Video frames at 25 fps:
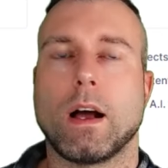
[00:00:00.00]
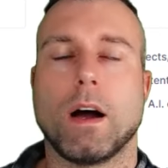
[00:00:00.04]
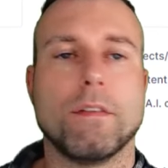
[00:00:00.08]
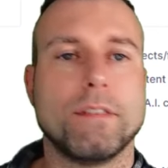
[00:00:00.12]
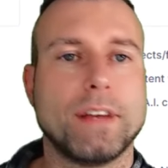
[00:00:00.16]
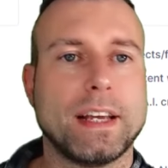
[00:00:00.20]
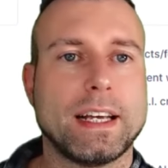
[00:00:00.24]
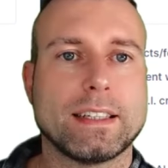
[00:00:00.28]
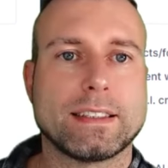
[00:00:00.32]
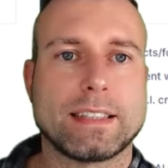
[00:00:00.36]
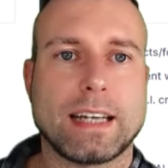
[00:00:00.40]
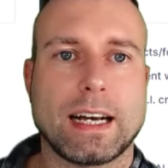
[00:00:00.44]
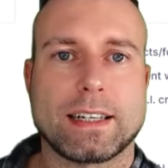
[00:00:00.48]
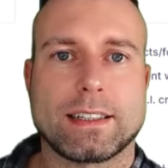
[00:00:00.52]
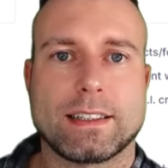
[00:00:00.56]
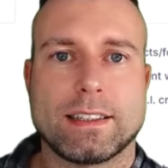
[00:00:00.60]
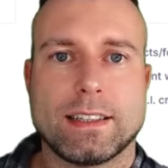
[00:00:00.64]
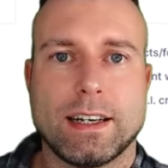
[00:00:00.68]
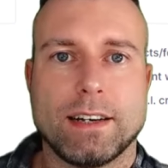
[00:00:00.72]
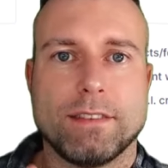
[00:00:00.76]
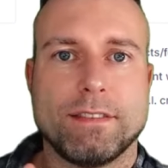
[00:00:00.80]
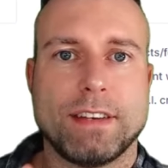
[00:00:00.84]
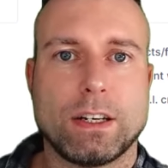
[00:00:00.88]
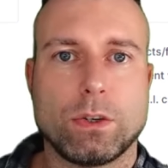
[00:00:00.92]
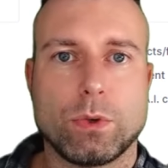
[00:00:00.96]
Aber wie gesagt,
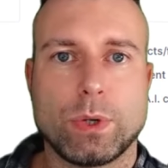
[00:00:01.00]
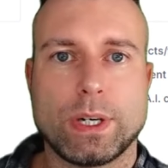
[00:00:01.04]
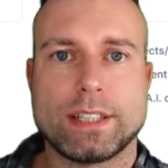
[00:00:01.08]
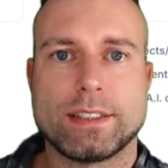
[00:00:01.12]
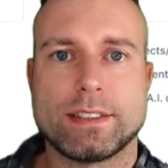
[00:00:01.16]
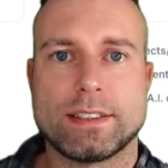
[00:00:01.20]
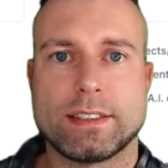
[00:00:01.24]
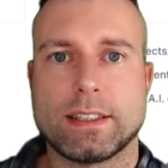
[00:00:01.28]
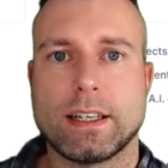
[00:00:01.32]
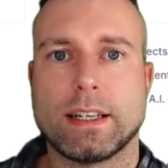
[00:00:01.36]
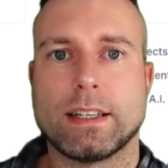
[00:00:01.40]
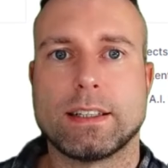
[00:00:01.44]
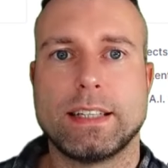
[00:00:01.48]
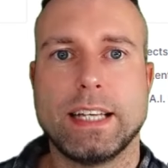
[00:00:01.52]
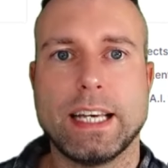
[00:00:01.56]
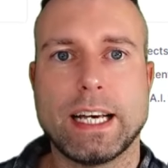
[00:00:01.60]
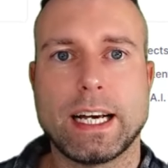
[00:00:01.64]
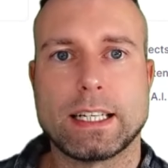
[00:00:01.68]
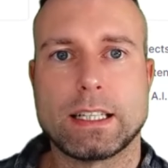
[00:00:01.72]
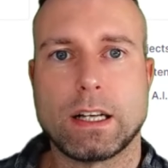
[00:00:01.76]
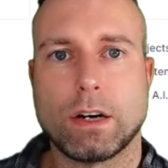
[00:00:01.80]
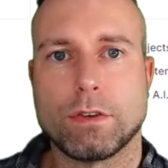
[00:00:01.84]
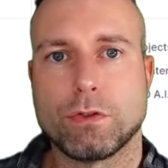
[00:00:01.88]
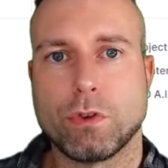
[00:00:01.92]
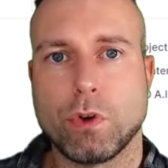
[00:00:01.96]
äh, wenn du jetzt äh,
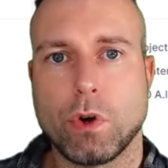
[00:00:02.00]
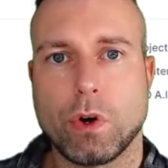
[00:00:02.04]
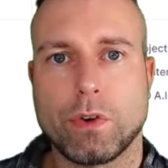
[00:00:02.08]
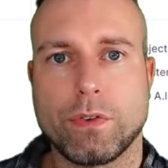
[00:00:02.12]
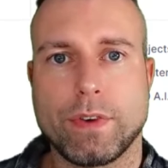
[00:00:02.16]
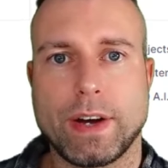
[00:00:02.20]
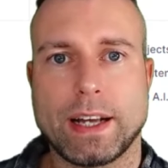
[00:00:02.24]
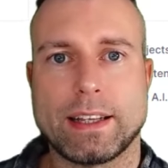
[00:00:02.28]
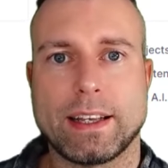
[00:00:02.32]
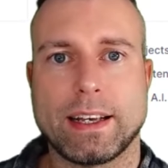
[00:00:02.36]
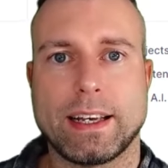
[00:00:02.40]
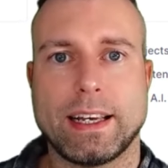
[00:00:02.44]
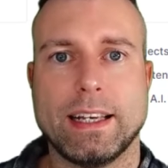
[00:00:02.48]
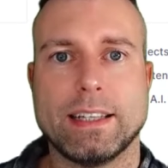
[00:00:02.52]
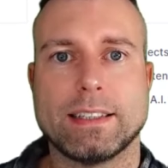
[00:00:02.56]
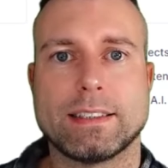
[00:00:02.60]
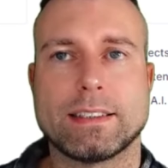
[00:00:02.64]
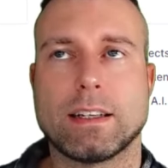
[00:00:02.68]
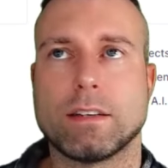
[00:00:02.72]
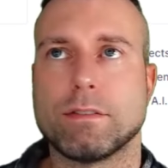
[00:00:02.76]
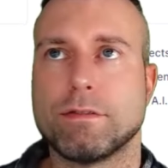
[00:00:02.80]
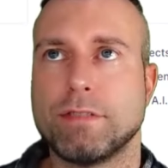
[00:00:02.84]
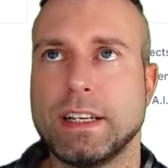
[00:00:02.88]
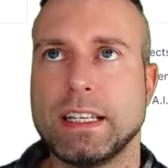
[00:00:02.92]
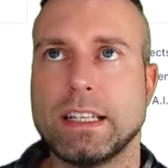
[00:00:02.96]
direkt auf neuen
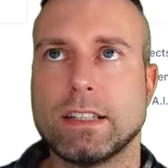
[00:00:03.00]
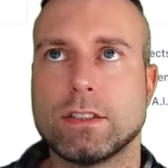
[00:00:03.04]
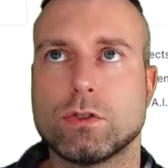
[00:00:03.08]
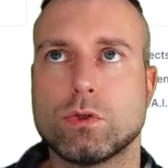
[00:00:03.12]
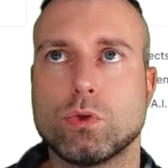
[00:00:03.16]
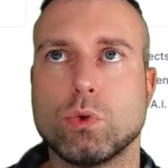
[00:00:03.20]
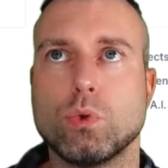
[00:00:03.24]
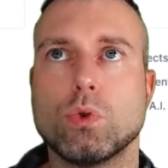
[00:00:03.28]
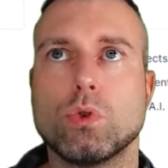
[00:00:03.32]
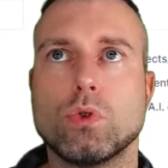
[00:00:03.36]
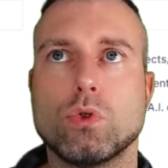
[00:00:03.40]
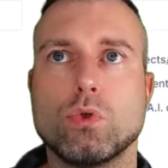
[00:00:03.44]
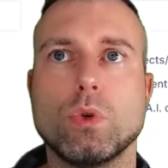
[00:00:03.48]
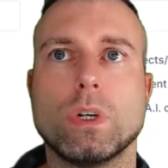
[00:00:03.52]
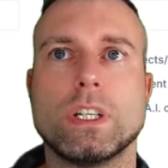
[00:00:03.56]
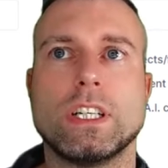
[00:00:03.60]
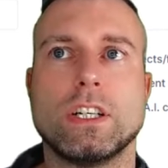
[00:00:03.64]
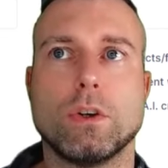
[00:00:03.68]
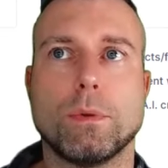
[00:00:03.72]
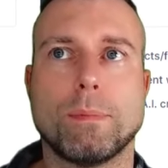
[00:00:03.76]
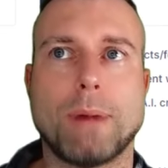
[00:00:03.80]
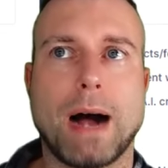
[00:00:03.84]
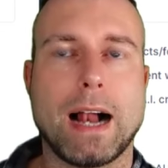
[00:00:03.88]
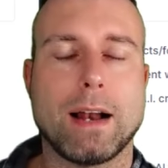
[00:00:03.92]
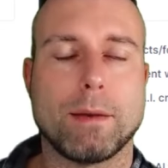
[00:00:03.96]
gehst, dann findest du nur die
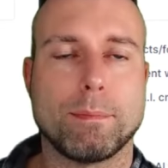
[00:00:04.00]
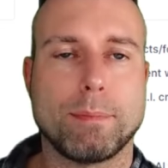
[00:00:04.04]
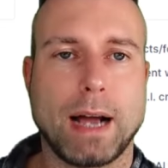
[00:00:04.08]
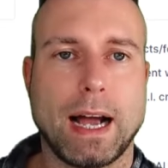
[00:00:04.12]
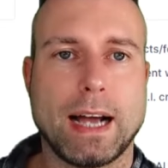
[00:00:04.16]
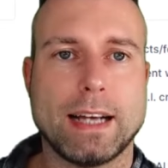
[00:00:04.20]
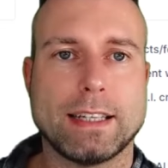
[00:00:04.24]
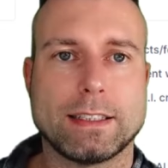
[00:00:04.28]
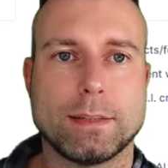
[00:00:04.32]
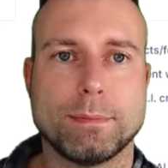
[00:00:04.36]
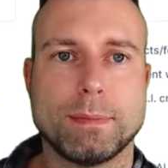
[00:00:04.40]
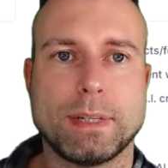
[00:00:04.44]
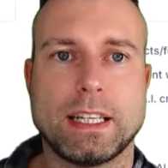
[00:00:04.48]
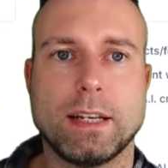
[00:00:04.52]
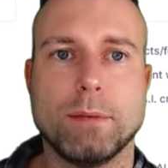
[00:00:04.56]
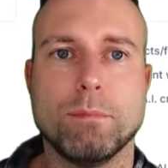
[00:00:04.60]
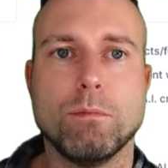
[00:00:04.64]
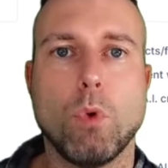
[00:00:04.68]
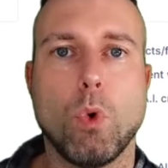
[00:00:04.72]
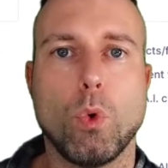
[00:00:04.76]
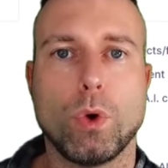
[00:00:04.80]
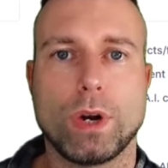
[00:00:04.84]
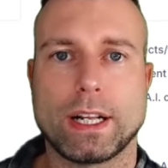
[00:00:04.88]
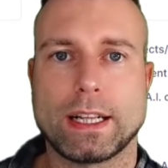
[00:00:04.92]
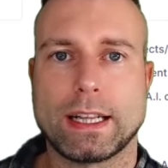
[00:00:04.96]
normalen Preise mit den
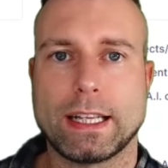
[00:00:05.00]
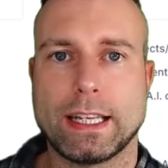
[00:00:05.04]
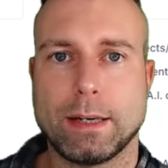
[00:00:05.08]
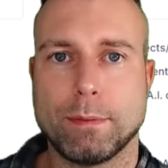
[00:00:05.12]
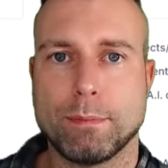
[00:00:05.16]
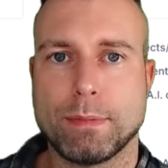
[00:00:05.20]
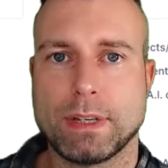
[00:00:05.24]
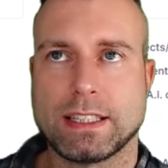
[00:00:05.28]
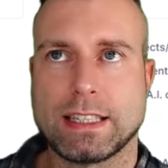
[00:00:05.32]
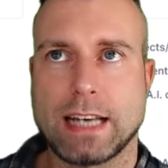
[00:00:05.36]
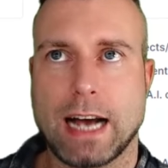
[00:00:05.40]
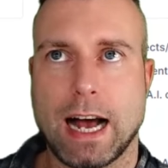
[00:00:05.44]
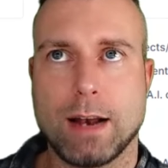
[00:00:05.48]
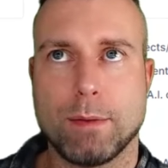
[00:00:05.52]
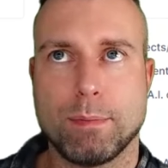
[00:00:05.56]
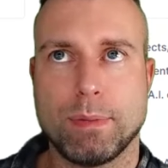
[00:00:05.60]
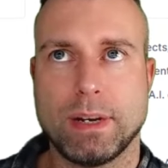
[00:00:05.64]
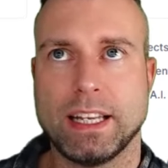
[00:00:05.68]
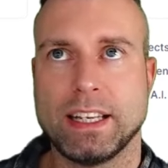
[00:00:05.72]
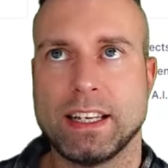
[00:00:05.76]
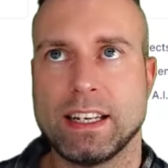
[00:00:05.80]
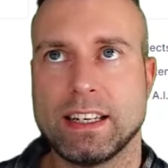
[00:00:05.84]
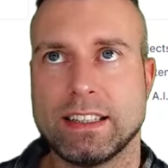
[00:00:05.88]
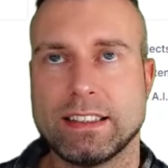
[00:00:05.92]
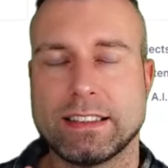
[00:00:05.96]
monatlichen
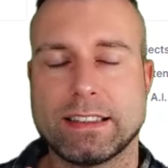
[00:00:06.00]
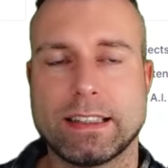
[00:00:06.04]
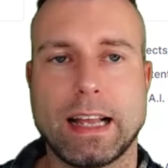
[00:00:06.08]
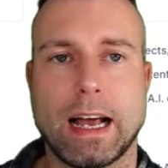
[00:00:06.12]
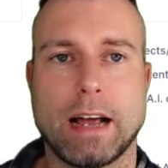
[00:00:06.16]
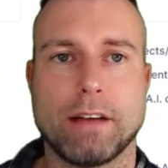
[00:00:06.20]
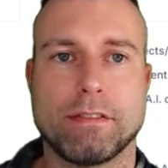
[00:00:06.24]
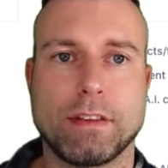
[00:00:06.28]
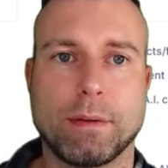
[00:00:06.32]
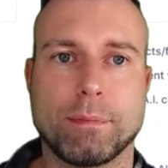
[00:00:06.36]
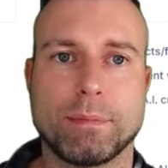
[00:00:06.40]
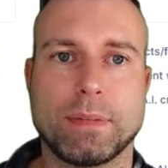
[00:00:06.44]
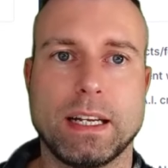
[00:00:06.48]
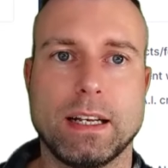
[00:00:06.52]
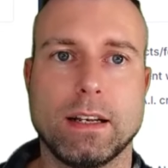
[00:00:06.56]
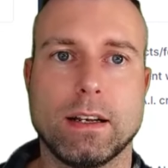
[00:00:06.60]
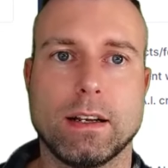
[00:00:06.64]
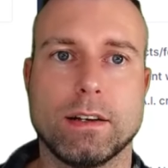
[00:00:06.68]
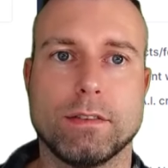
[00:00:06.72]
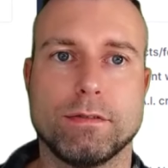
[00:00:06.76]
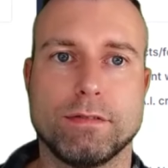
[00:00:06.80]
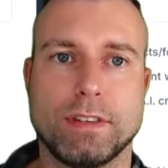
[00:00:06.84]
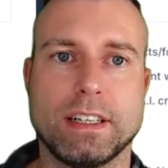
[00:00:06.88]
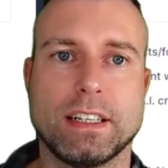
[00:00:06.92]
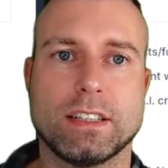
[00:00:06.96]
Bezahlplänen. Diesen
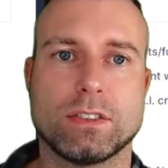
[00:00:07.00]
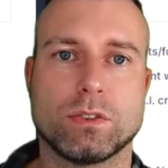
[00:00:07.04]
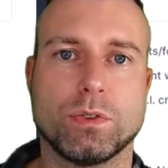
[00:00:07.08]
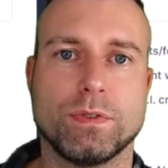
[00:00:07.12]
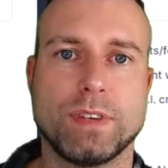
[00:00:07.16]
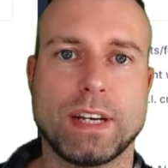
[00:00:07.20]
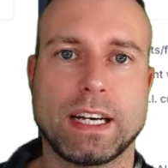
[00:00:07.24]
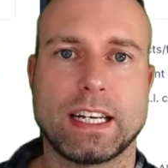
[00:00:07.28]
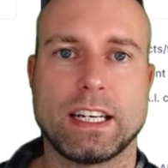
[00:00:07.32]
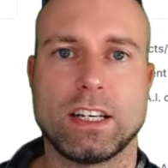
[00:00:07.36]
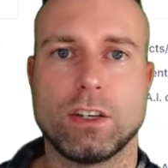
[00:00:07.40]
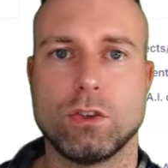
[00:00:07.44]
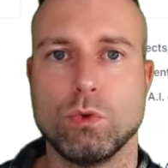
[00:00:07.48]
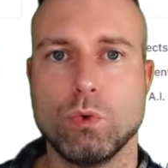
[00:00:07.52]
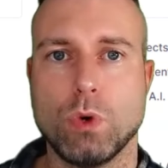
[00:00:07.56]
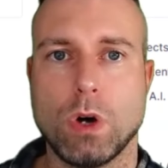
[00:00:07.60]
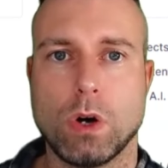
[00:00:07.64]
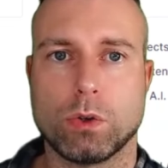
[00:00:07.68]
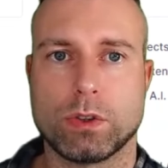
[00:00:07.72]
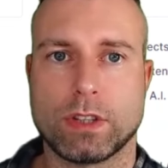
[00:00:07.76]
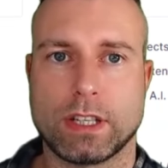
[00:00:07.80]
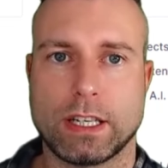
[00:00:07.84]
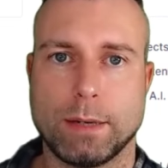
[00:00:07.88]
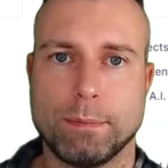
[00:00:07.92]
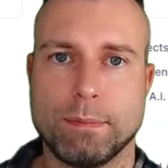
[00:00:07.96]
Lifetime-Deal findest du wirklich nur
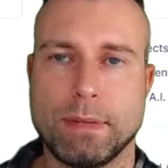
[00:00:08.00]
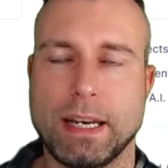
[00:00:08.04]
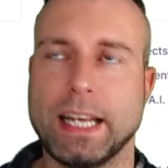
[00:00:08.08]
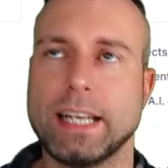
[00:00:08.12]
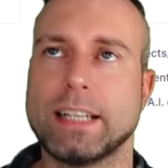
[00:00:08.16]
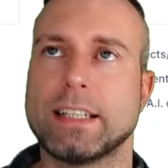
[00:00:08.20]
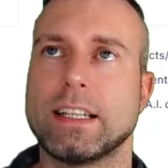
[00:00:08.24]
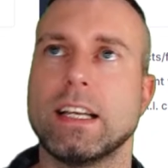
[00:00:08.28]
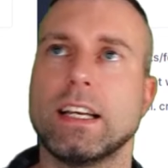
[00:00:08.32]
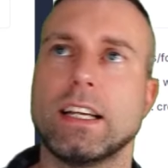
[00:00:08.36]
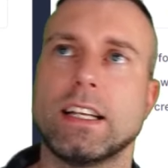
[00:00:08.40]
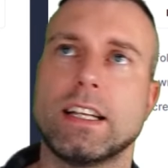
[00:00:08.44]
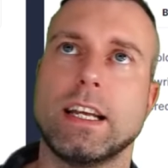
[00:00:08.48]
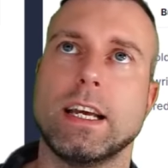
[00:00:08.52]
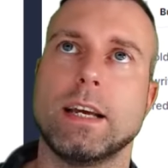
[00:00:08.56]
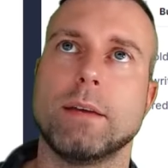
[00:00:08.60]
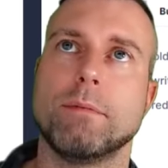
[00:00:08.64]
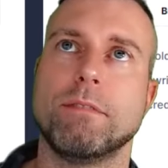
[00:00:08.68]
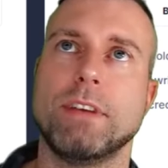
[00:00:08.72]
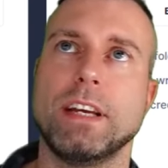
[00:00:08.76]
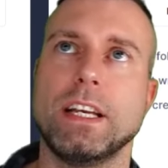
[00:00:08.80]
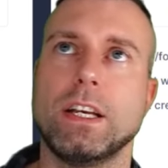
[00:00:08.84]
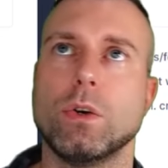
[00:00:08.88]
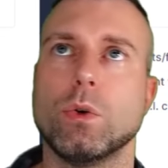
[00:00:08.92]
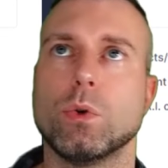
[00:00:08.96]
unter dem Link, den ich dir
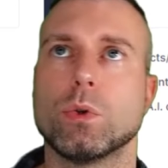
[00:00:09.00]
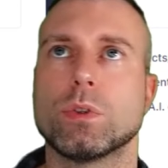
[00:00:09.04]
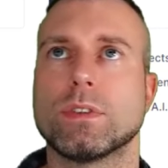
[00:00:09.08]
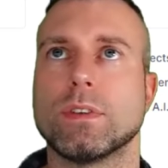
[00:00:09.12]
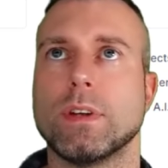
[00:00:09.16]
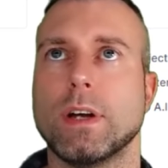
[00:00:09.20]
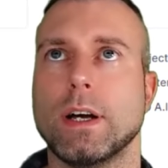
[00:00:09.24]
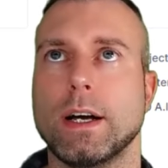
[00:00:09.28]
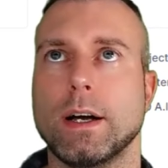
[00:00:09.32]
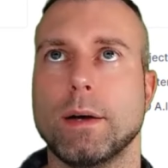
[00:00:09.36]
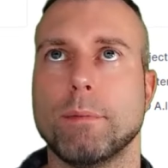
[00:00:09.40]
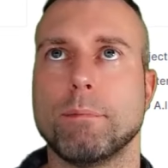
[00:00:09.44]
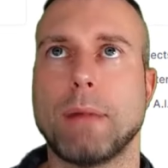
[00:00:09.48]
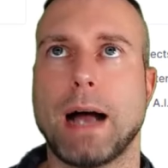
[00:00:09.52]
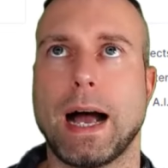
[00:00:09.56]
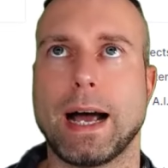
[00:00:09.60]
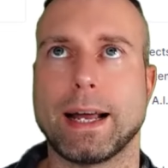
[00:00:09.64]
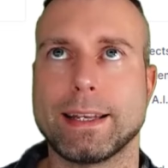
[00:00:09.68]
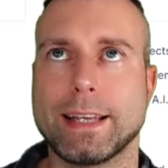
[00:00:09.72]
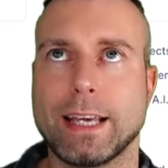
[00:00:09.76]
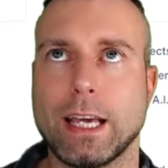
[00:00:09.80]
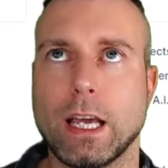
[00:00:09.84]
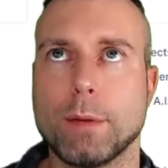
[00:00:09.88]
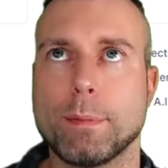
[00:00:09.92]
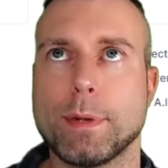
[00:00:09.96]
im Video ähm,
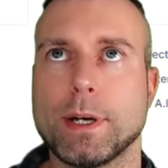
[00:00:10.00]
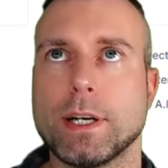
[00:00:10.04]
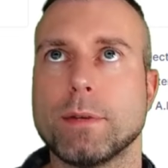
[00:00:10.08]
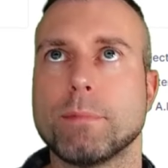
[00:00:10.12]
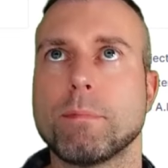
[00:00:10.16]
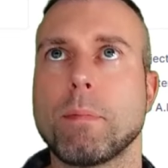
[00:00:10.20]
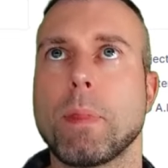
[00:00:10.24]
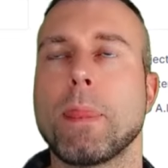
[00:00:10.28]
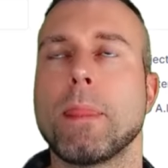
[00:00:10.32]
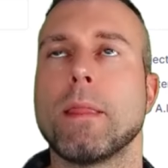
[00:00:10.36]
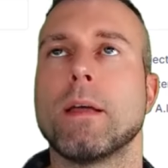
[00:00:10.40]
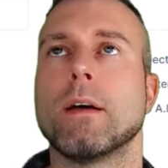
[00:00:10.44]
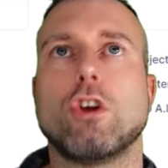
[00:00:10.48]
angebe.